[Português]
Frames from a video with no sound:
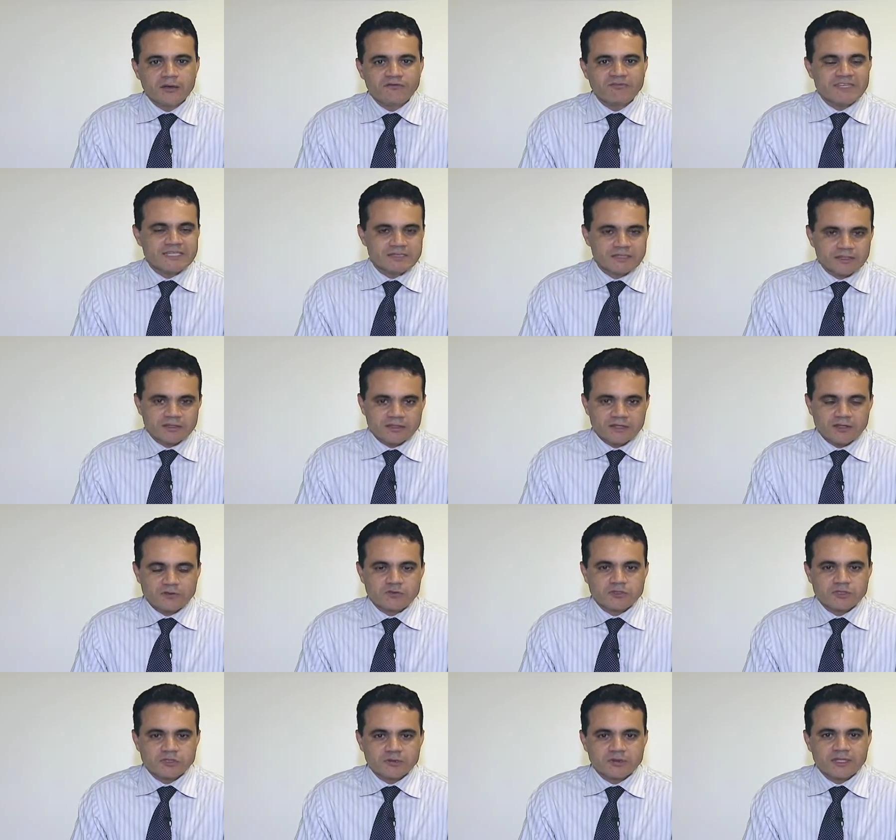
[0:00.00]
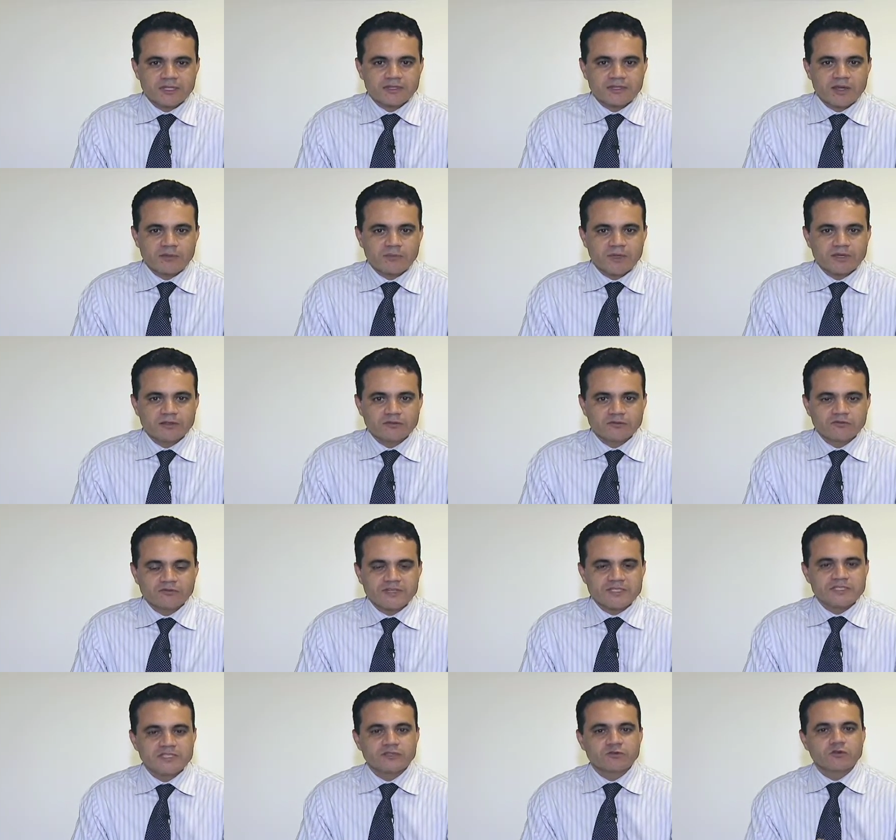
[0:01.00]
facilitando o seu tratamento,
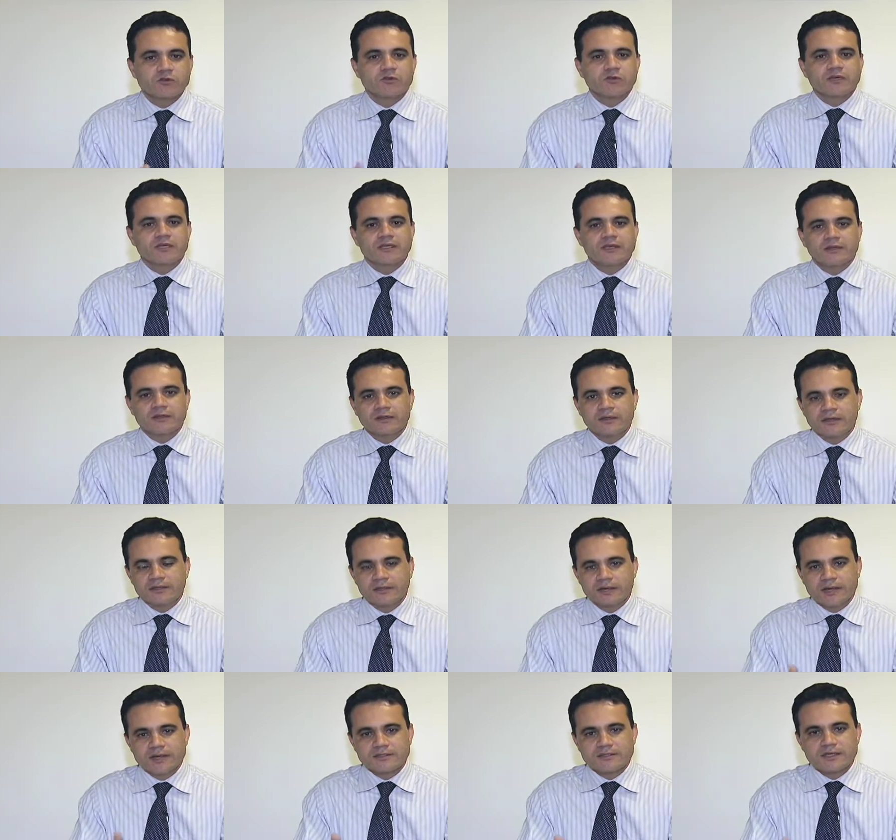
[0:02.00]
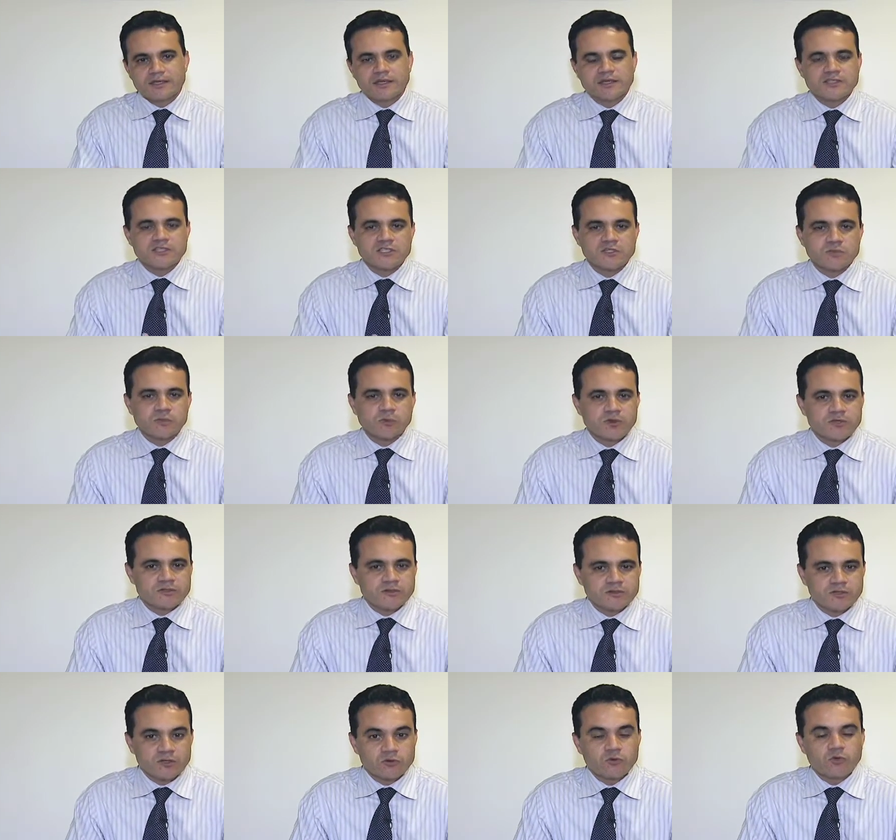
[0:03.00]
fazendo com que as crianças
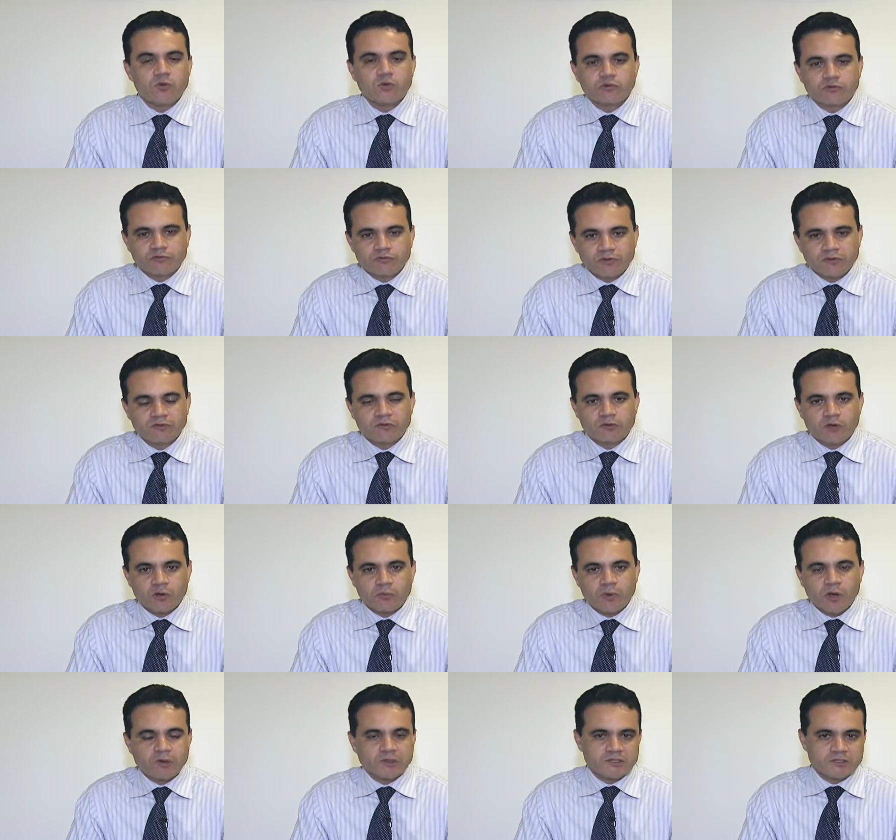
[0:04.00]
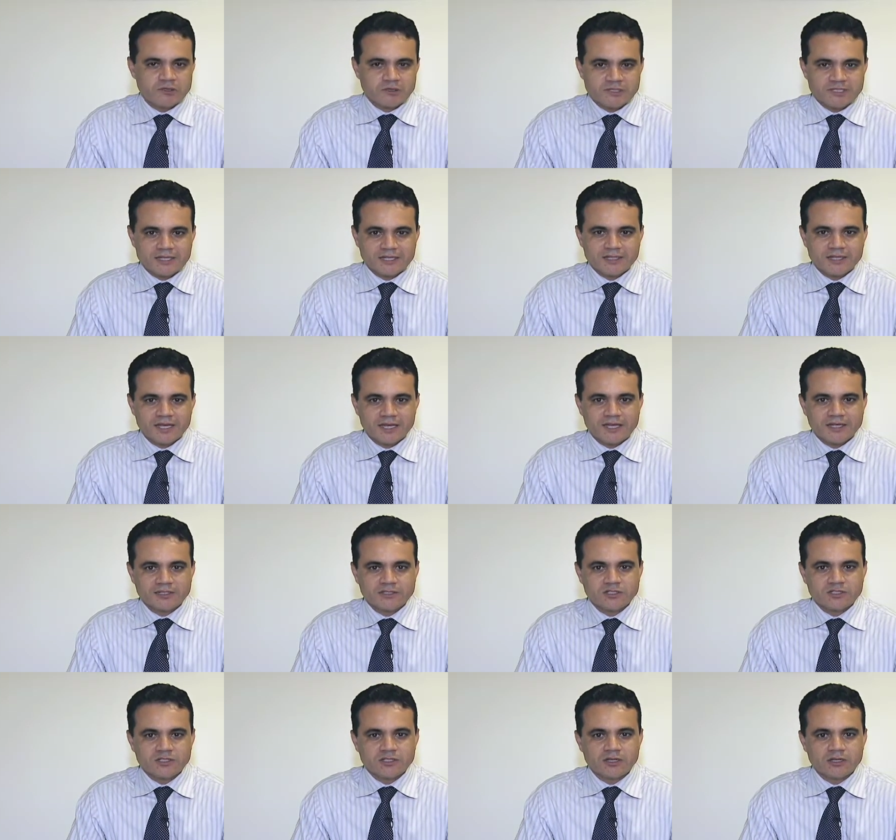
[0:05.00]
possam ter um convívio normal na
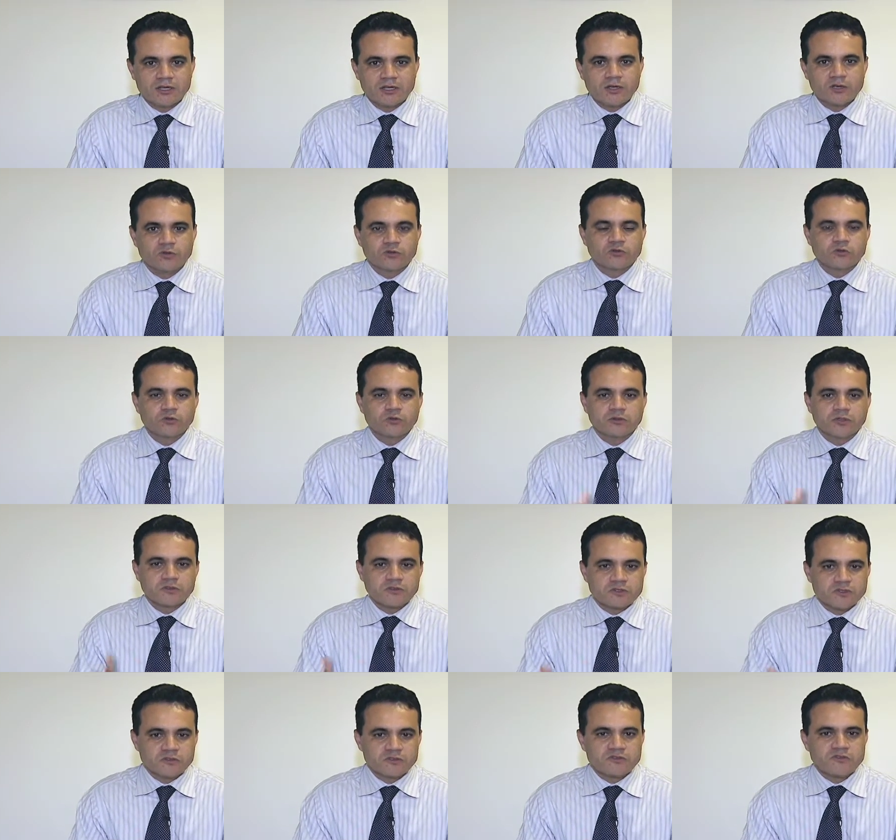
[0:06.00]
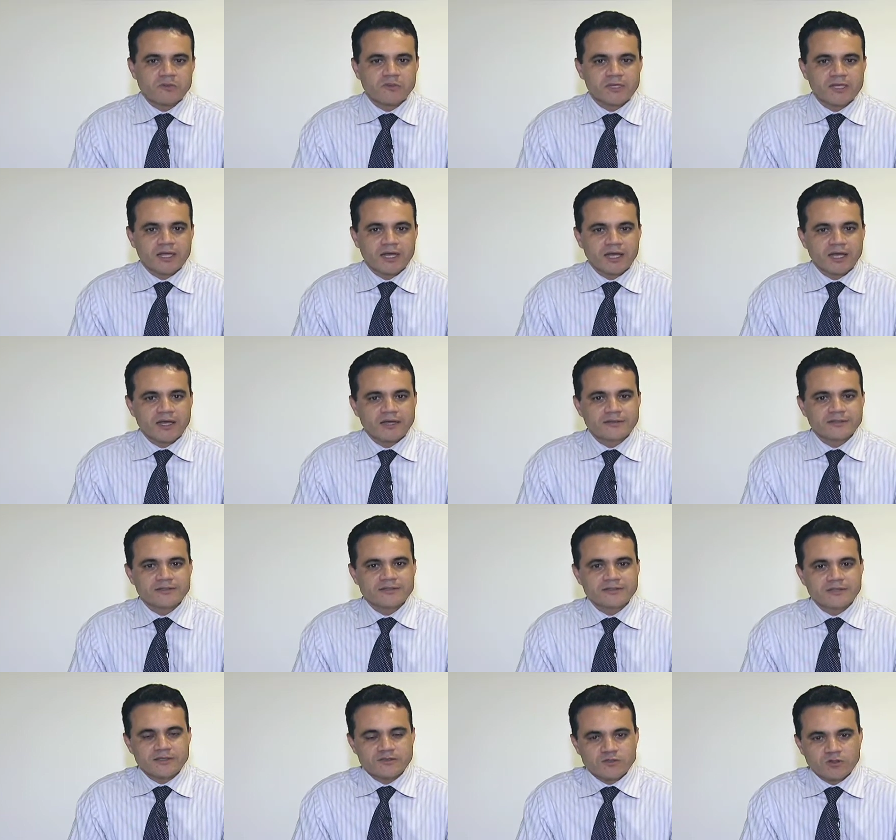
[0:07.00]
sociedade, junto aos seus
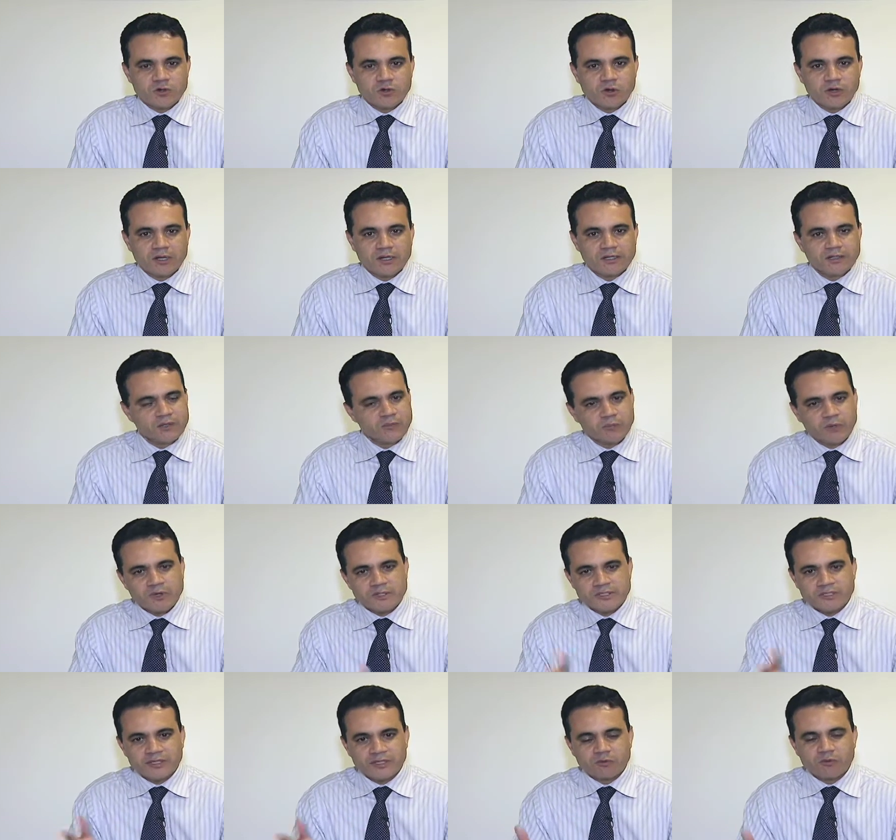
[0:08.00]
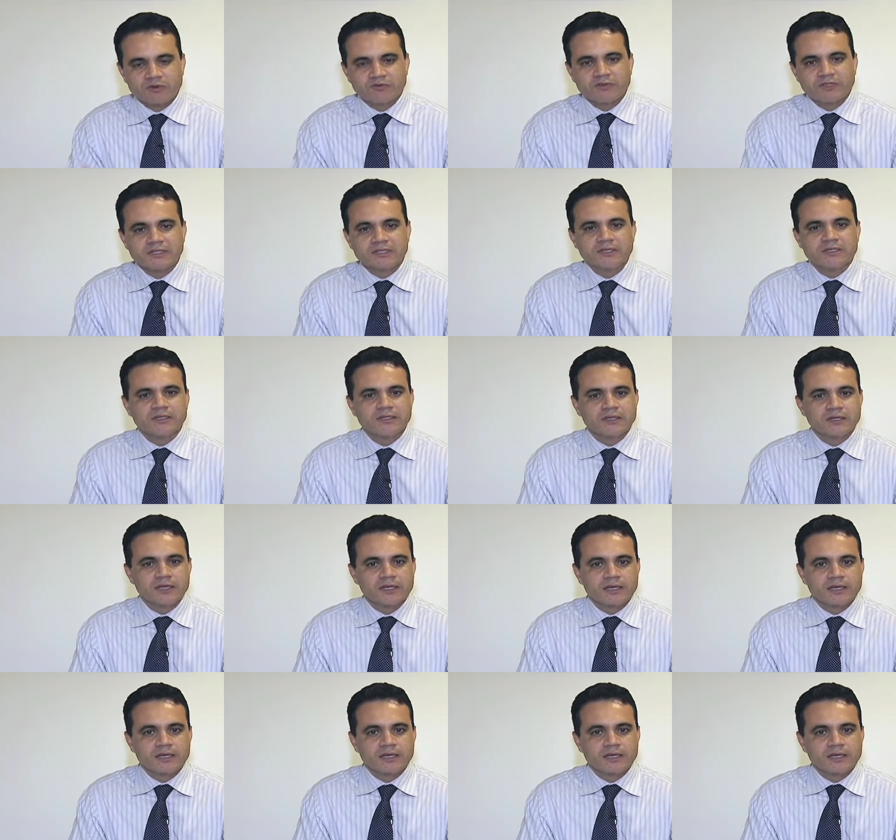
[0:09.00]
familiares, na escola e possa ter uma vida